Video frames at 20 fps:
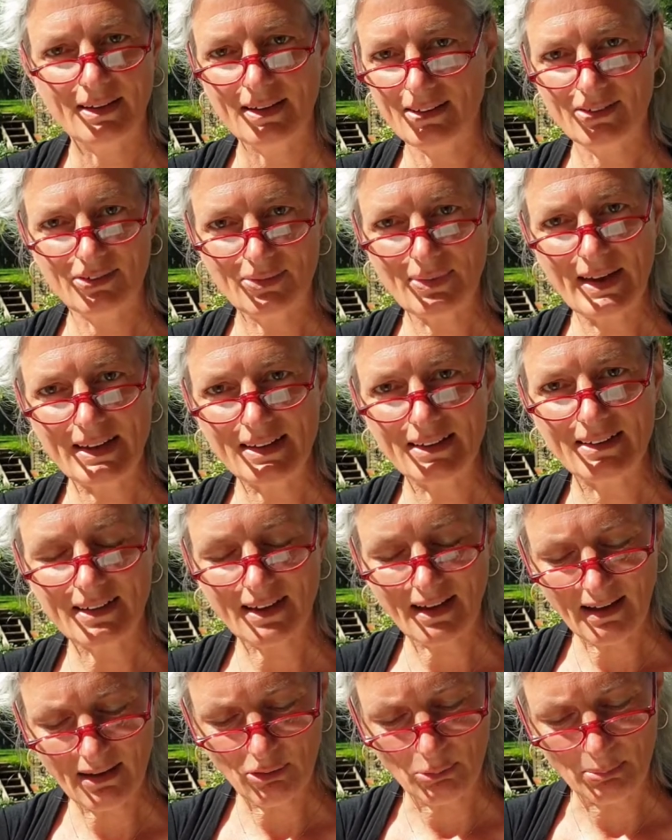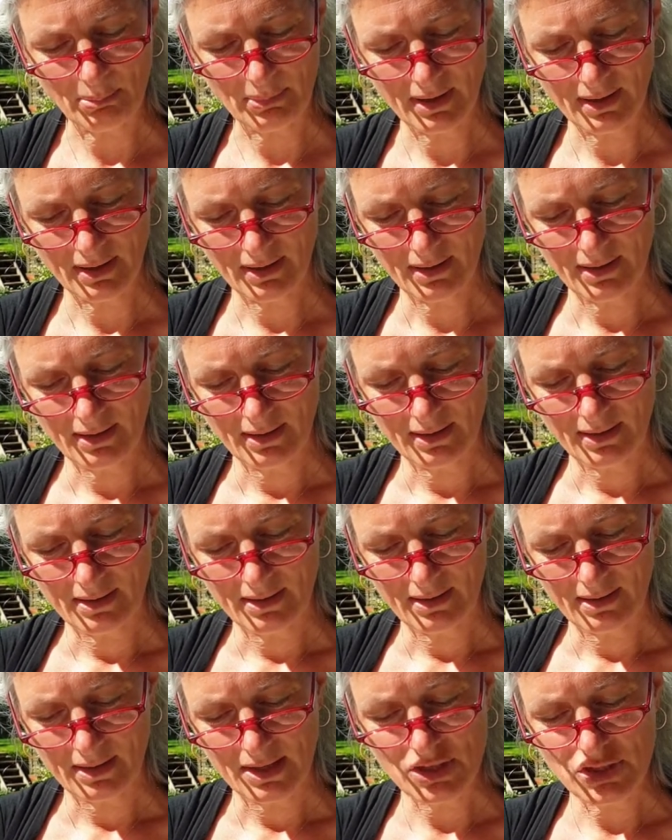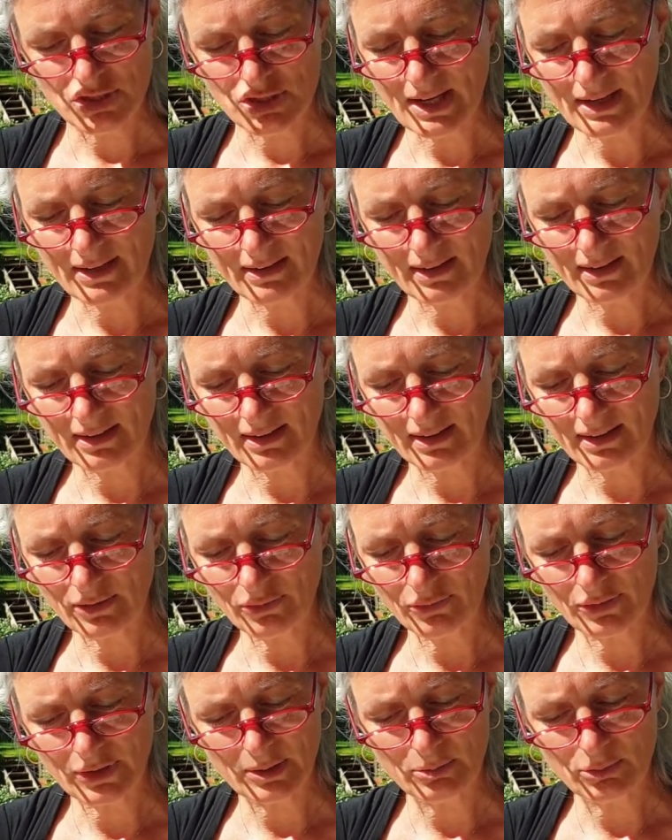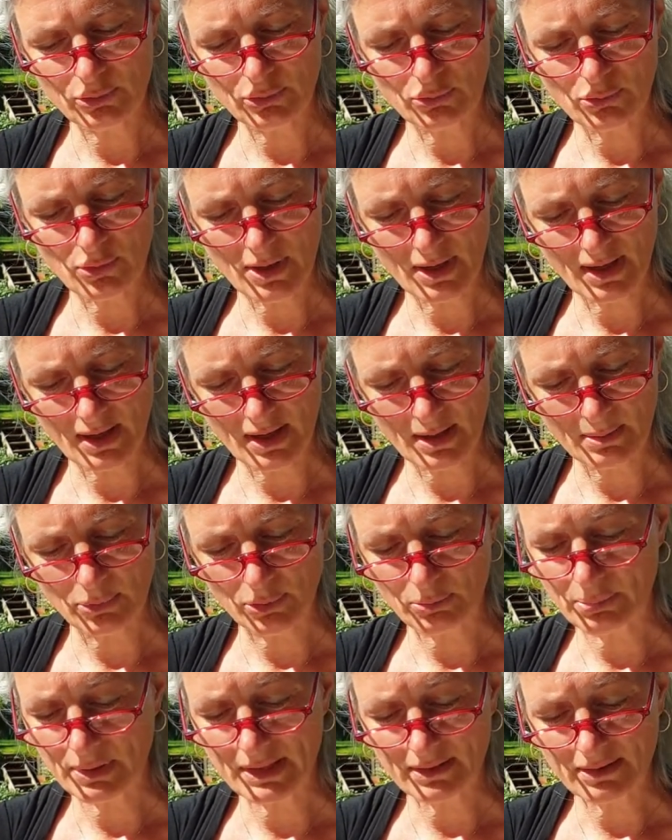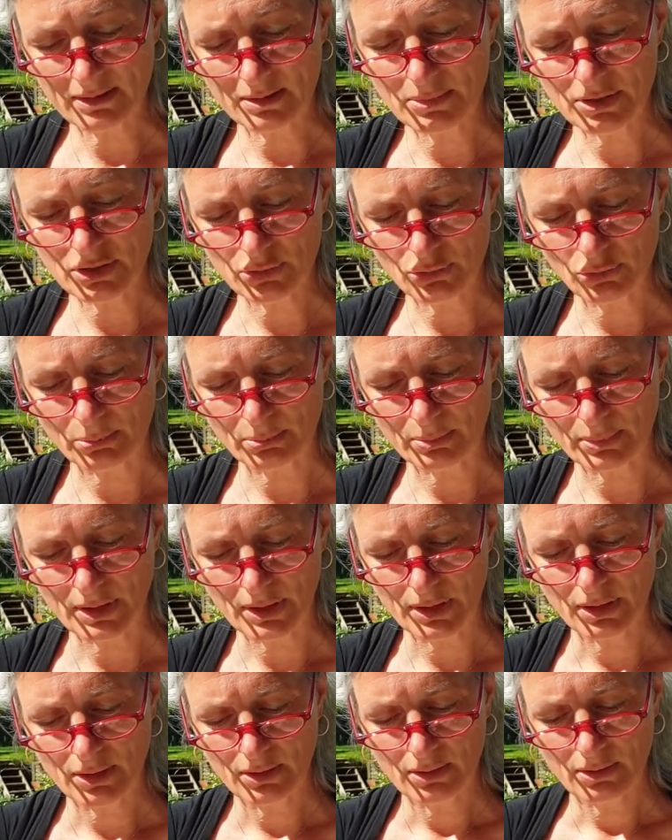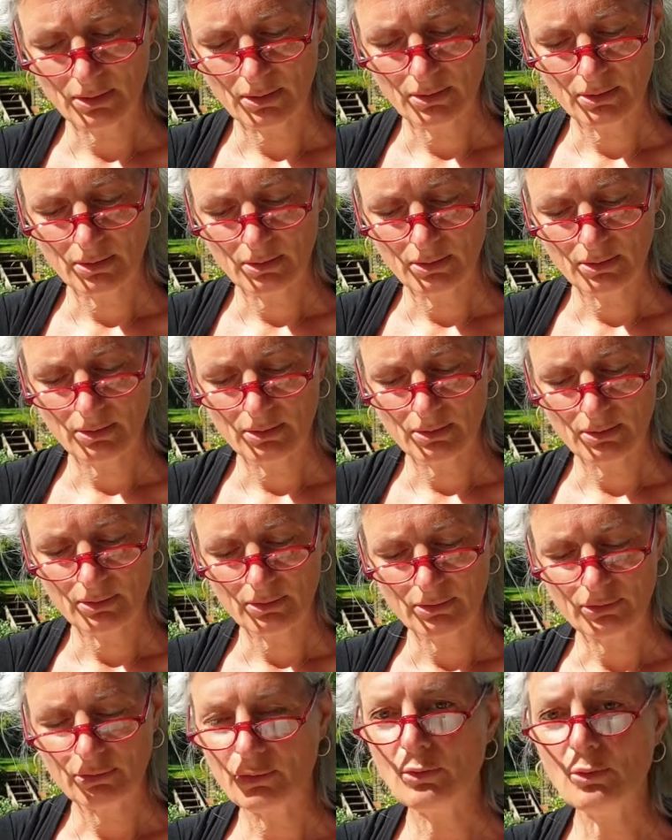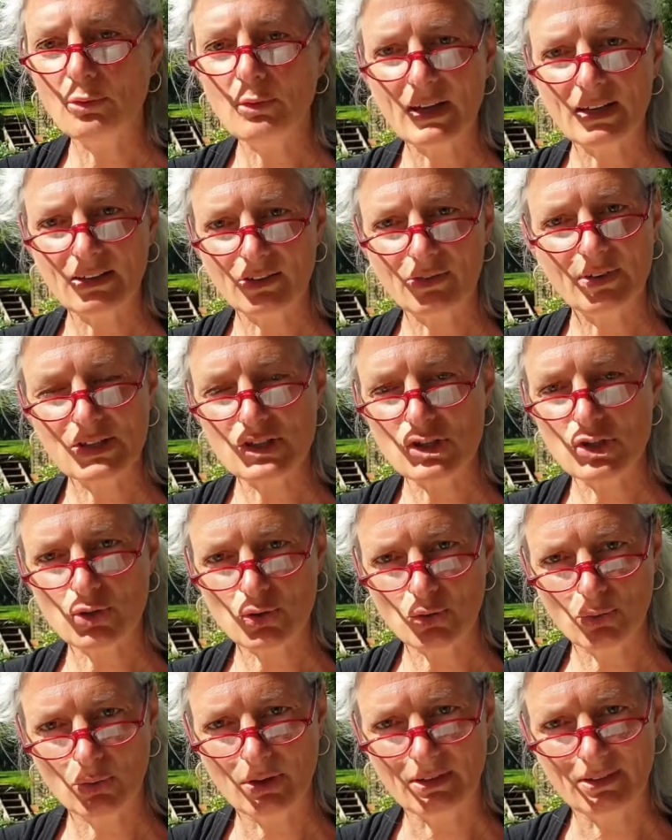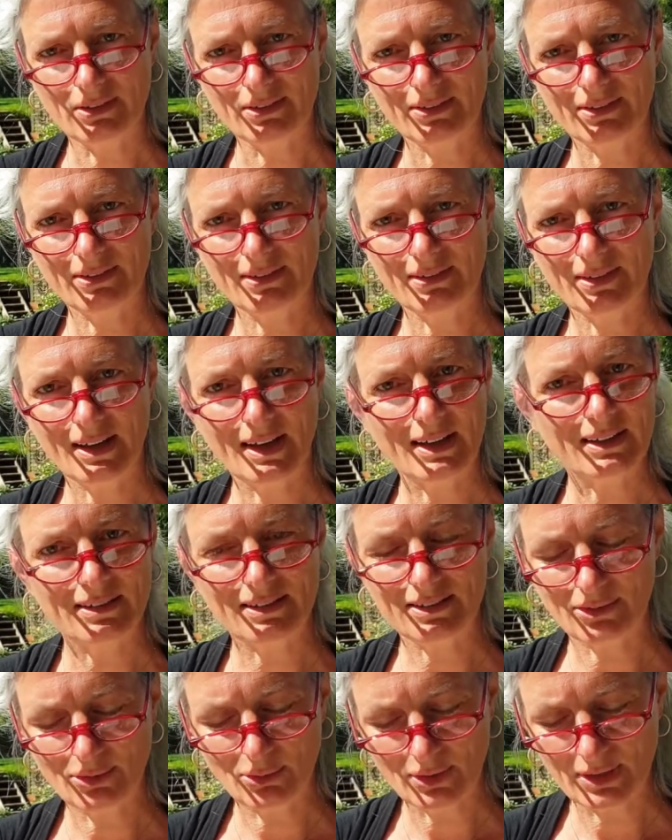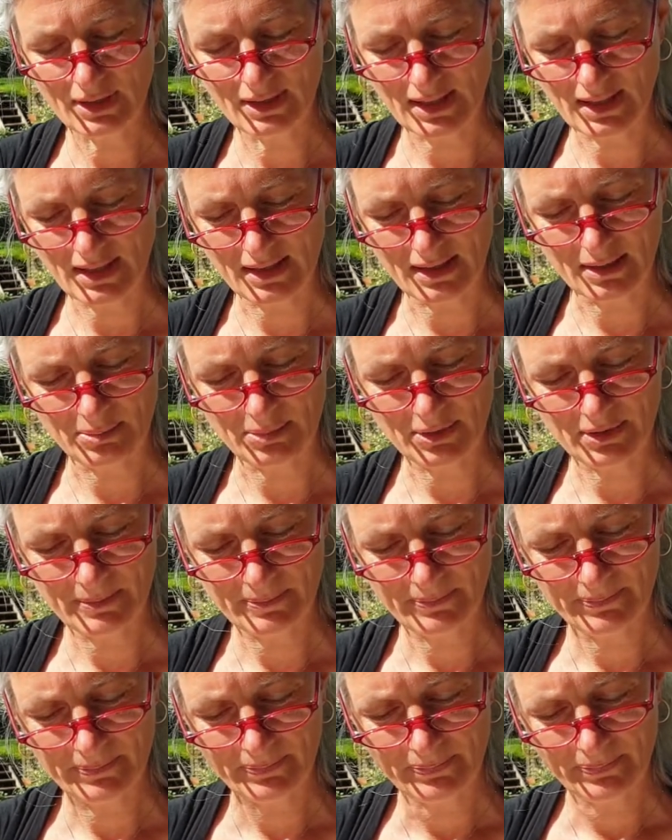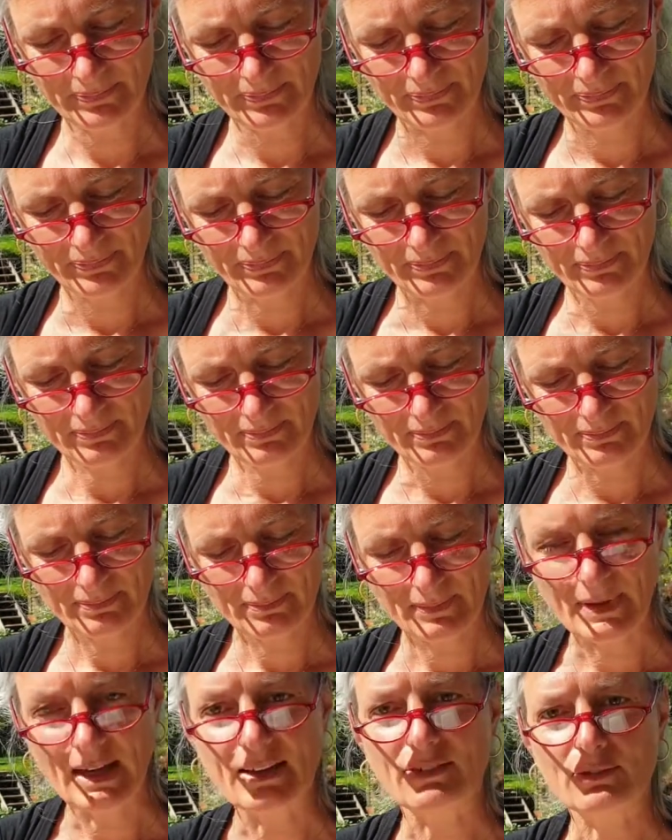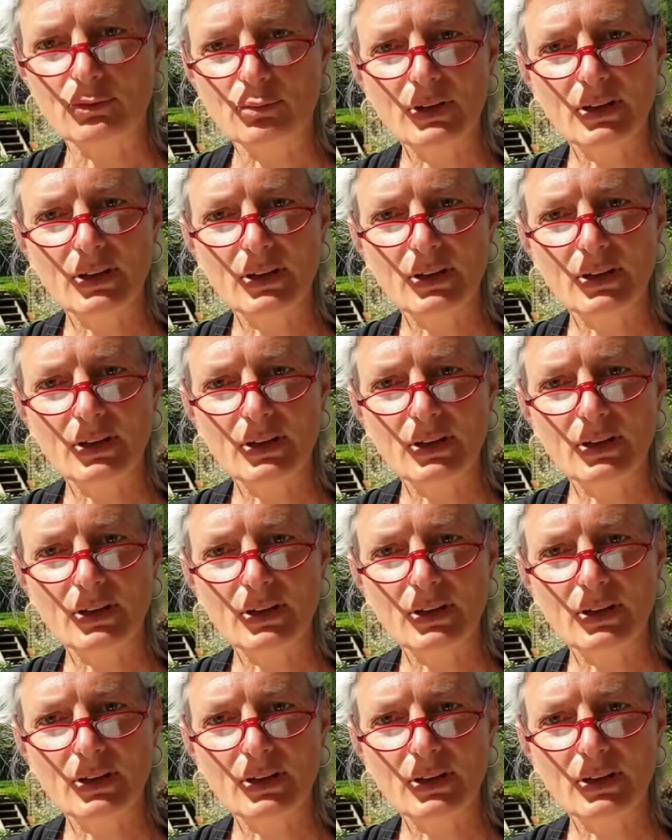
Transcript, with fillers: Es war ein Traum. Ich stand ergriffen im Türrahmen und blickte mich um. So etwas Schönes hatte ich noch nie erlebt. Hast du